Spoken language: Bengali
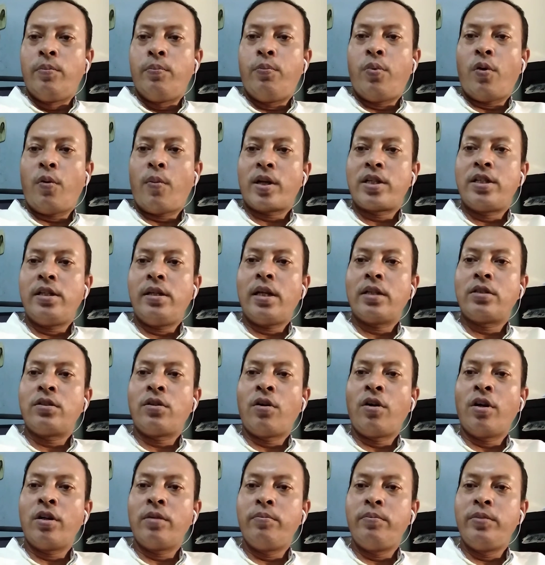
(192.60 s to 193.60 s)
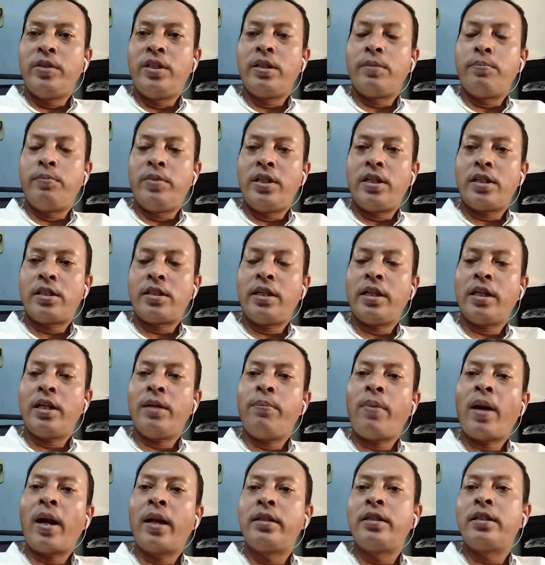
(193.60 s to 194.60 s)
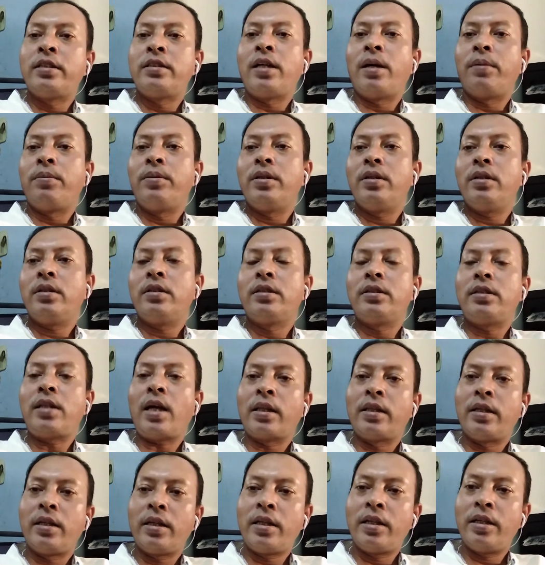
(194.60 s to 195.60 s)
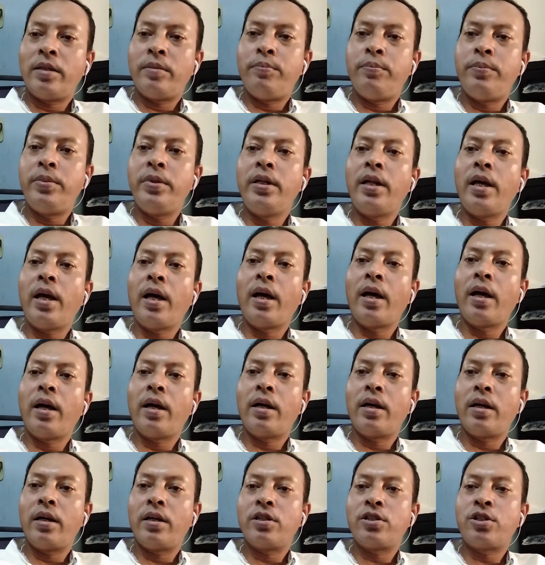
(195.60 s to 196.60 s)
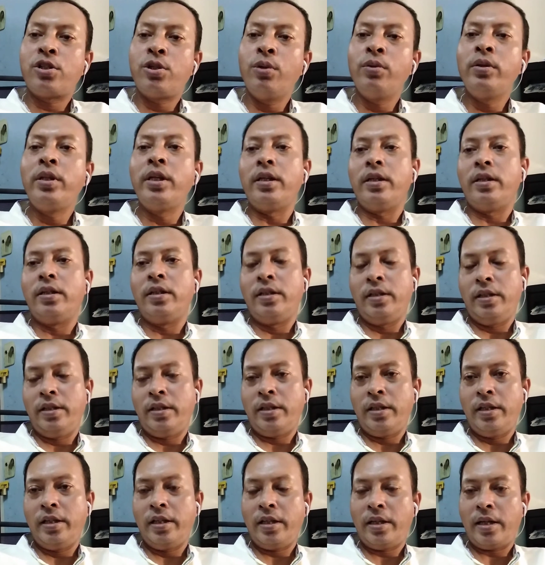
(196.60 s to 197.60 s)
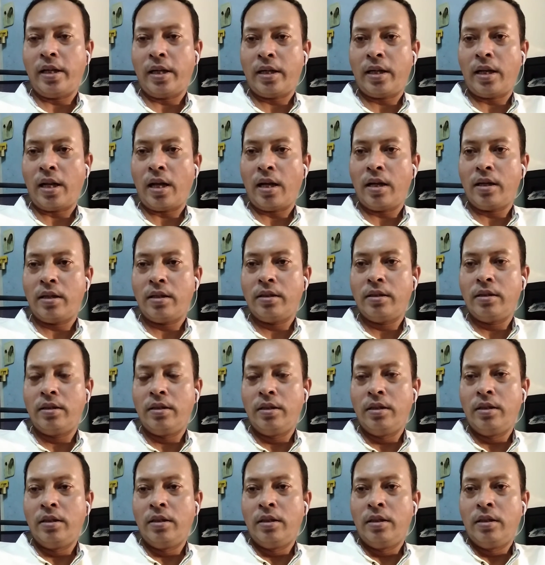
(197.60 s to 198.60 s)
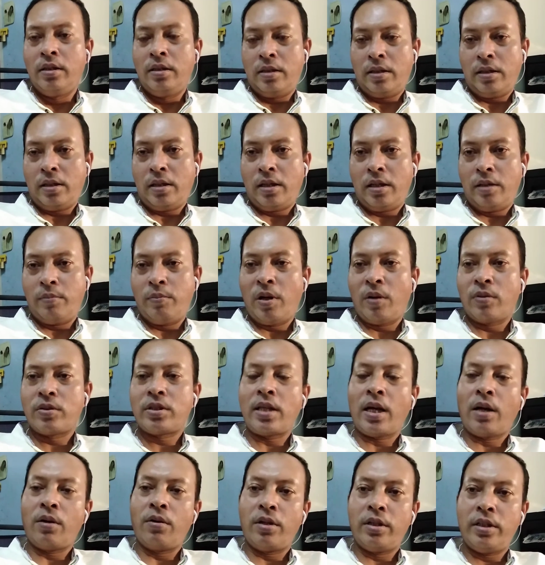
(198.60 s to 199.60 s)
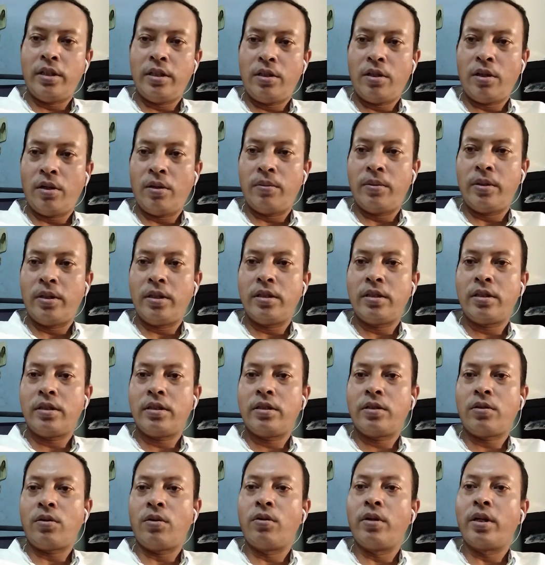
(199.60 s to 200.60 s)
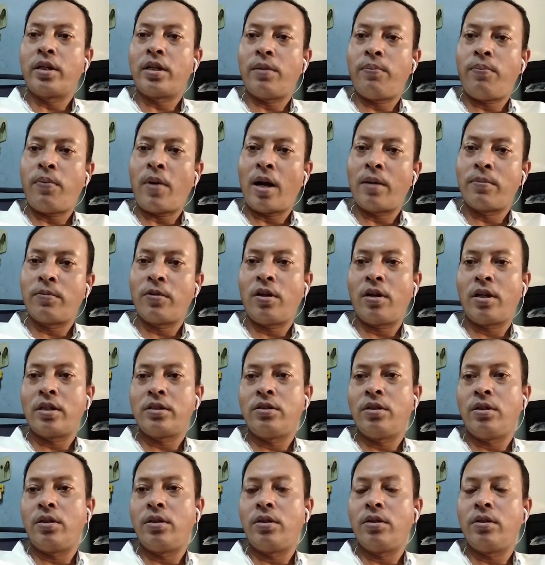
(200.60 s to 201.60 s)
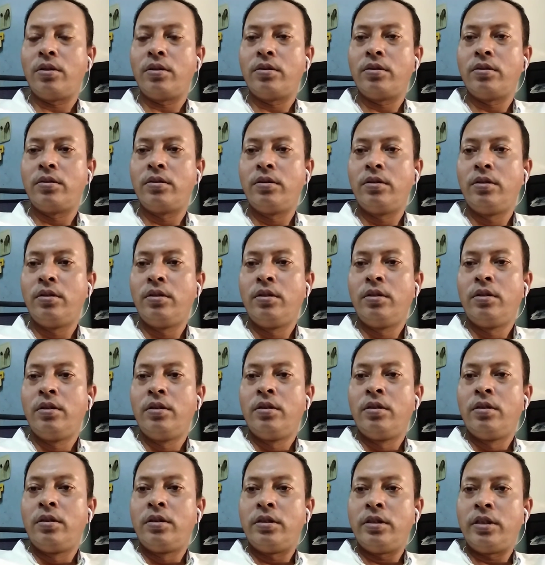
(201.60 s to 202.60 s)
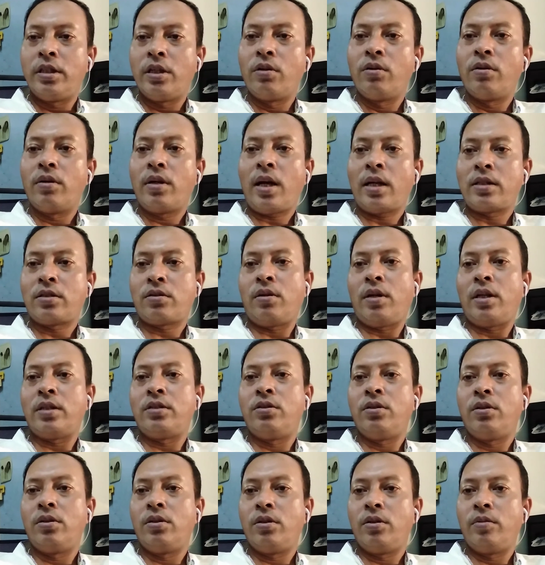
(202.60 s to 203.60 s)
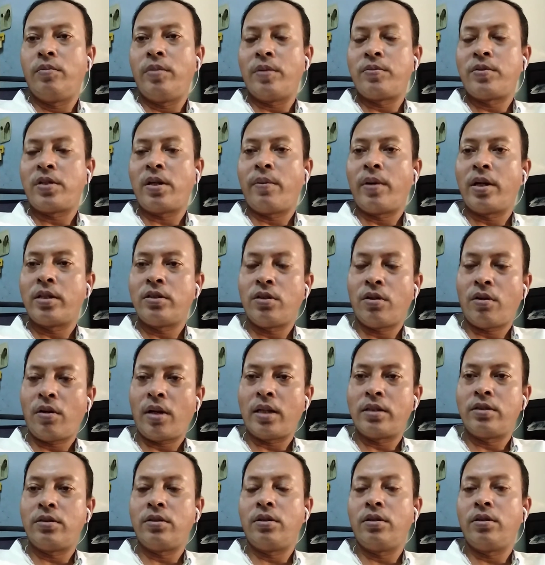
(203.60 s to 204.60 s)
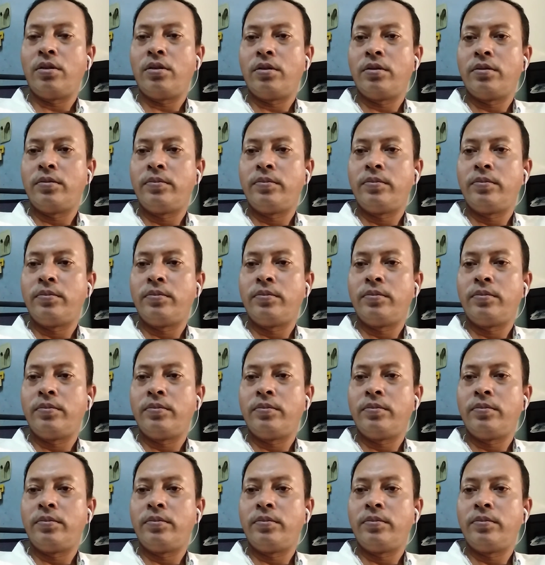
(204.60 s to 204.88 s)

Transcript: প্রবাসীরা যখন বিদেশ থেকে বাড়িতে যাবে তাদেরকে বিনা সুদে ঋণের একটা ব্যবস্থা করে দিতে হবে কোনো একটা পালন করার জন্য যে কোনো কাজ করার জন্য ব্যবসা বাণিজ্য করার জন্য